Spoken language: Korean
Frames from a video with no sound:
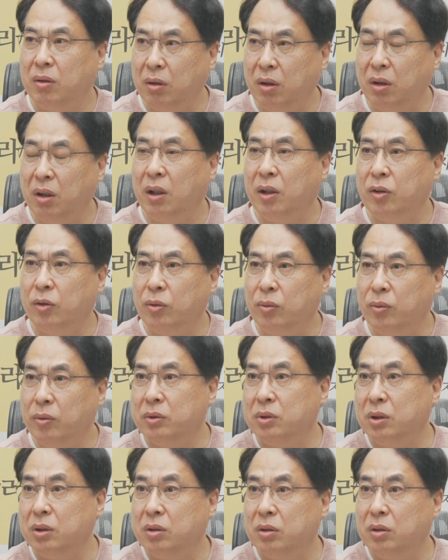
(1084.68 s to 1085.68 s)

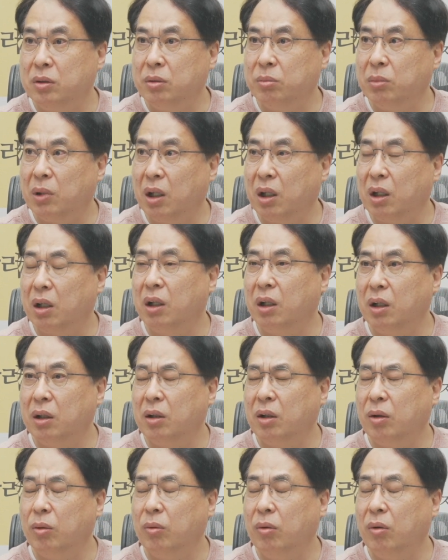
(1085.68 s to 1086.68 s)
그래가지고 지금 안
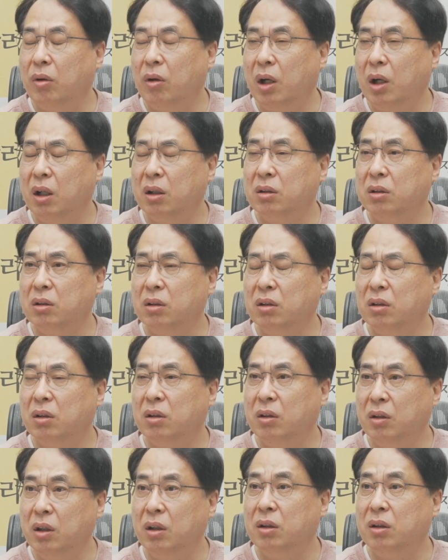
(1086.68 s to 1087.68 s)
하겠다고 하는
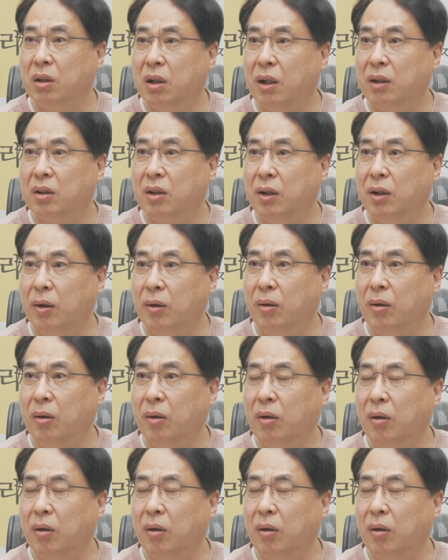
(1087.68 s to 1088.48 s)
거인 것 같아요.